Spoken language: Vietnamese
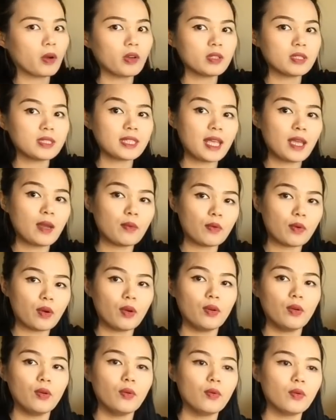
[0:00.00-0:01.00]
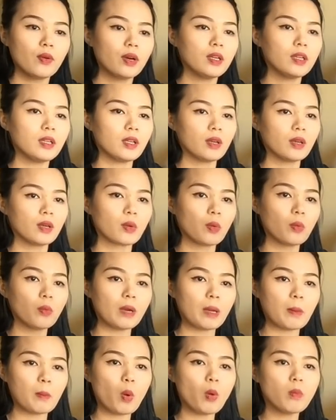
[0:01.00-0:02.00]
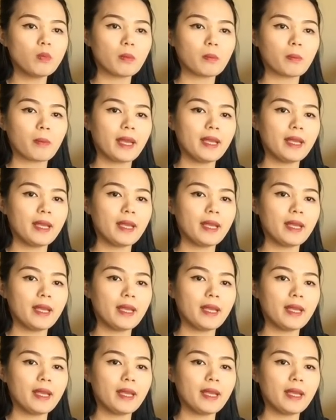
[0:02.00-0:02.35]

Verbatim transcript: có sale rồi luôn á, thì cũng đã 4